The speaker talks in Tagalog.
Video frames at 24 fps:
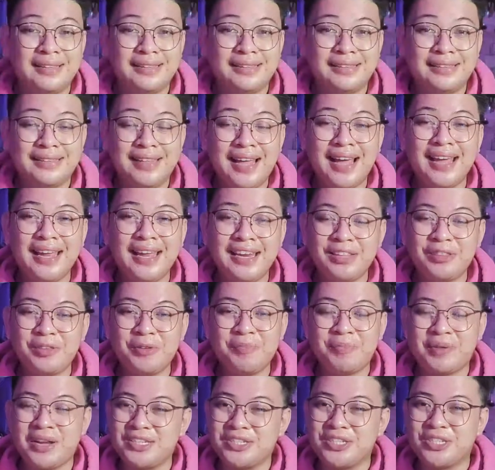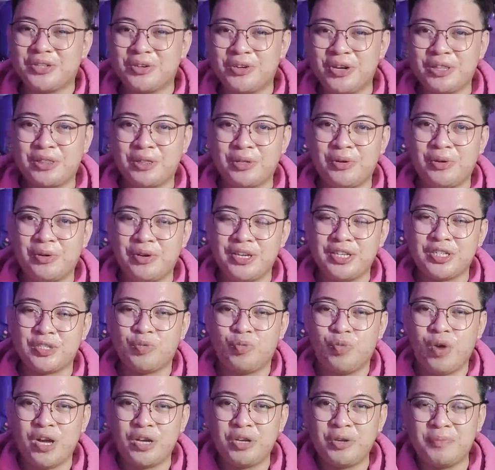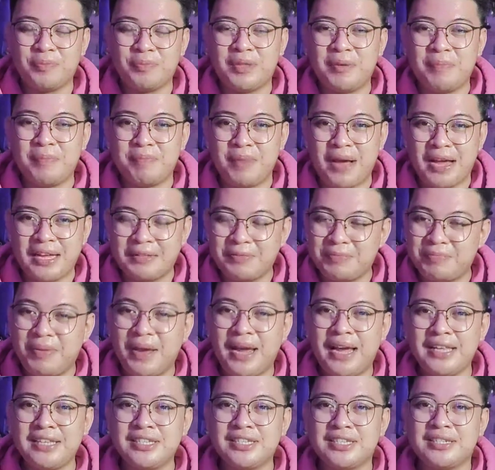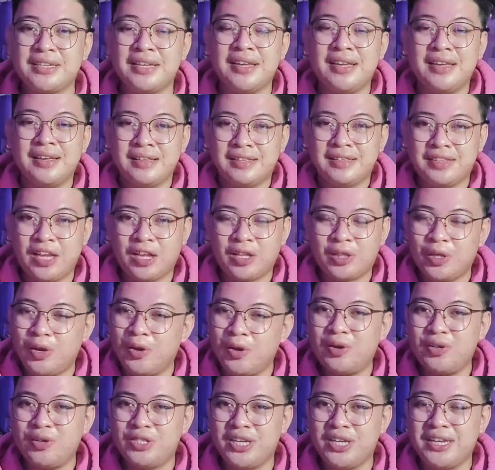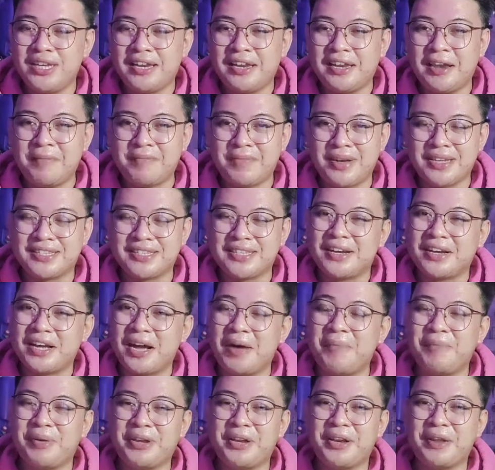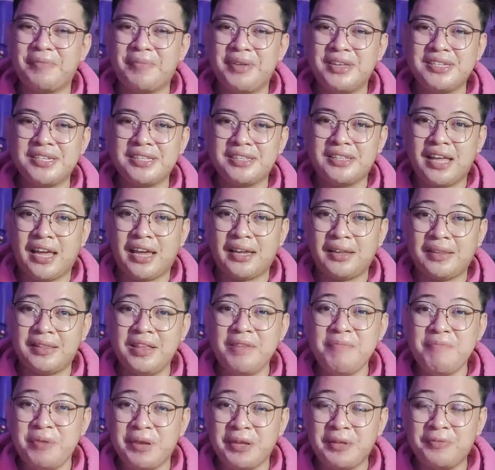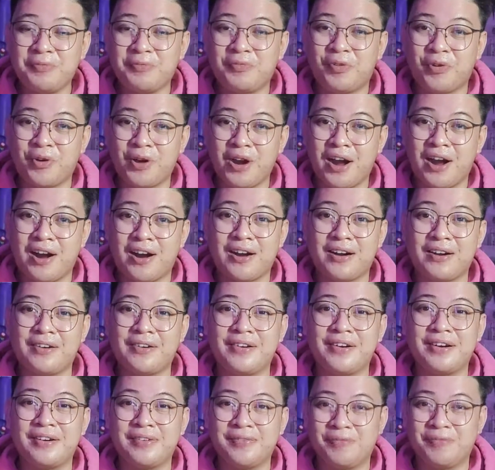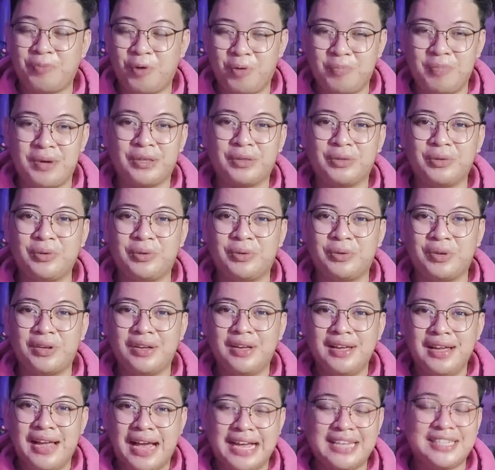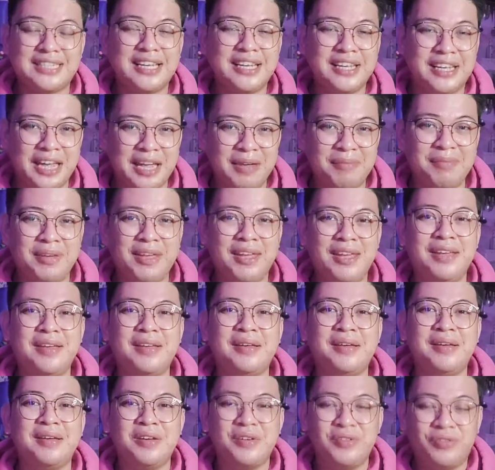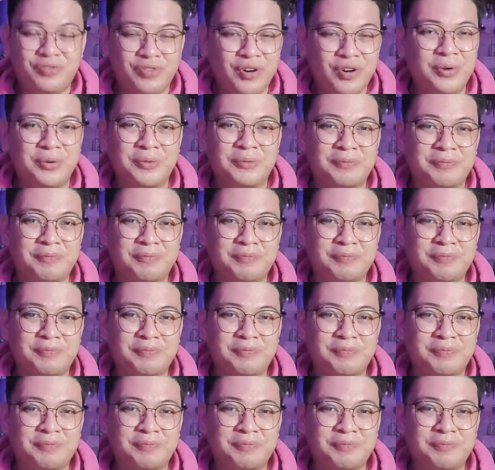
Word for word: Dahil itong processor na to is one of the advanced technology na nilabas ng company na MediaTek na built for our POBA 2 as a gaming phone.